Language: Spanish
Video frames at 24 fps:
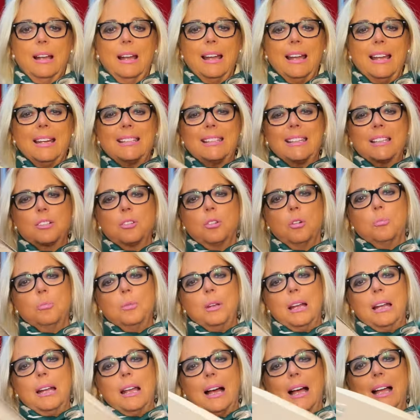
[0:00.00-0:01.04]
Esta es como
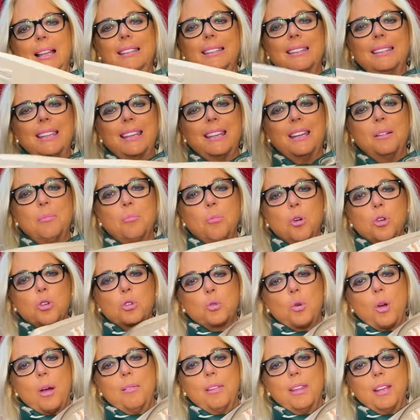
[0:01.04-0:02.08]
muy elegante, muy
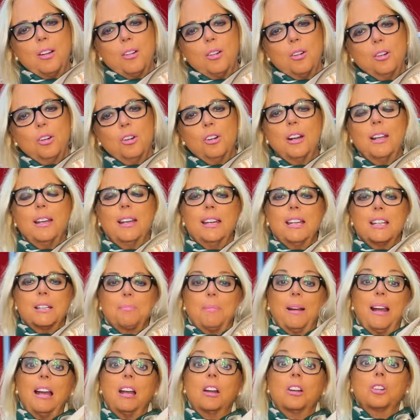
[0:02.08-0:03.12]
suave de colores,
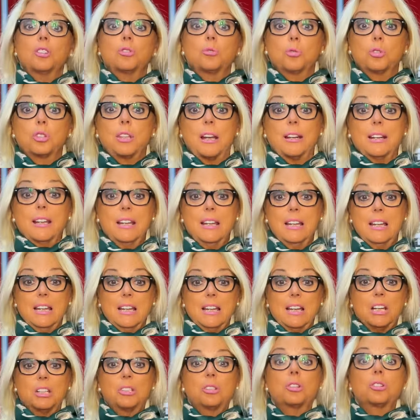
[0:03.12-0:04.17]
para la que os gustan
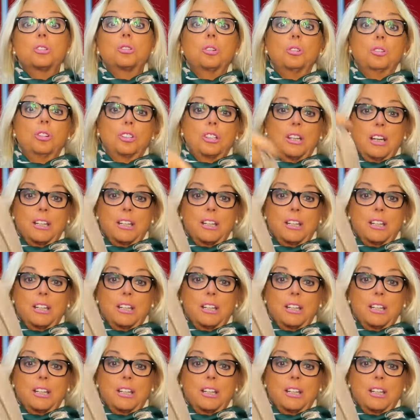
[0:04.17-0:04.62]
estos tonos